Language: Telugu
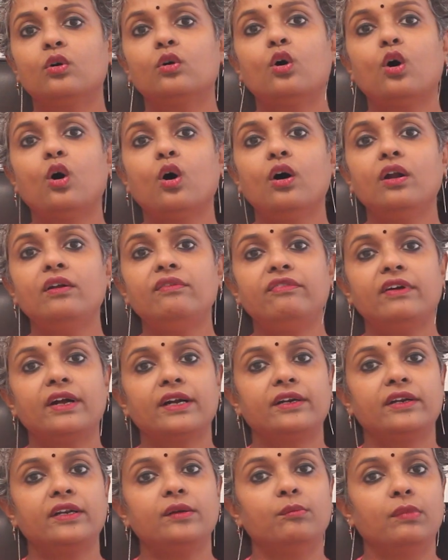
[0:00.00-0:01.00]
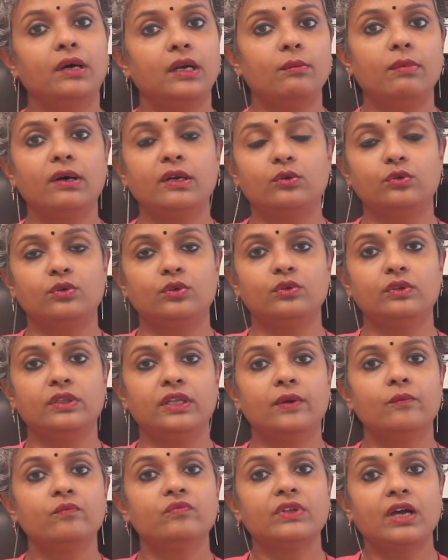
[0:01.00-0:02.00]
ఒక ఆల్ ఫ్యాక్టరీ బల్బ్ అని
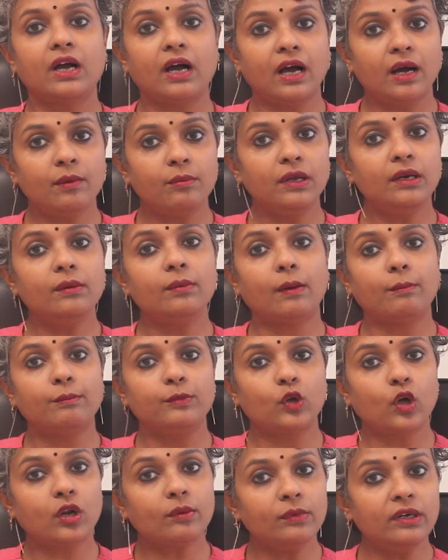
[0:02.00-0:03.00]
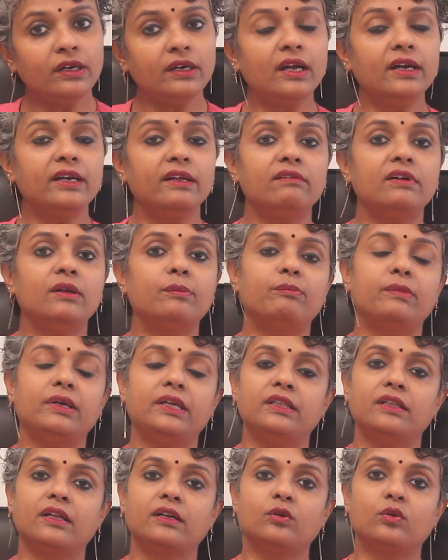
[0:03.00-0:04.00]
ఉంటుంది ఆ బల్బ్ అబ్నార్మల్గా డెవలప్
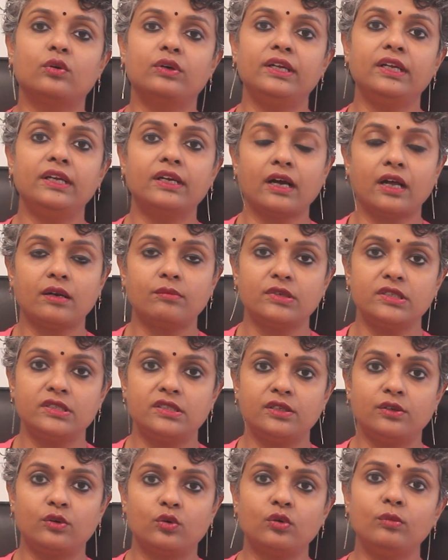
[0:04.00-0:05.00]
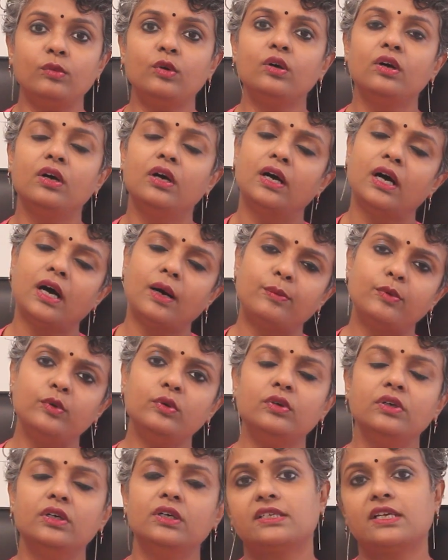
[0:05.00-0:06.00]
అయింది అనుకోండి కాల్మన్ సిండ్రోమ్లో
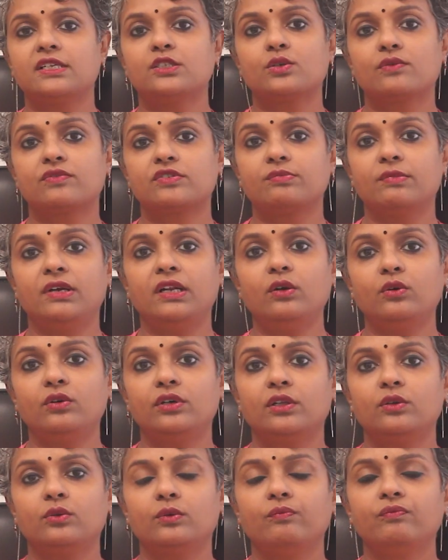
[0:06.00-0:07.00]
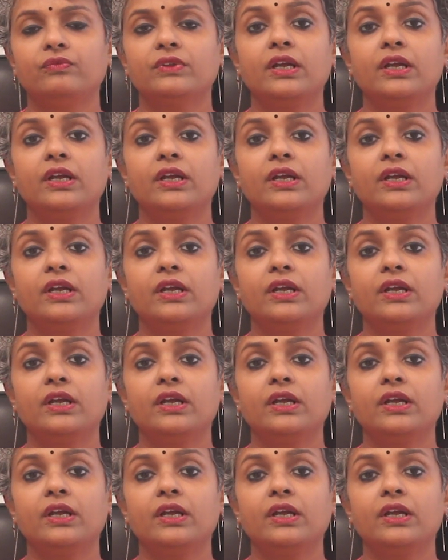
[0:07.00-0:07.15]
అప్పుడు సెన్స్ ఆఫ్ స్మెల్ ఉండదు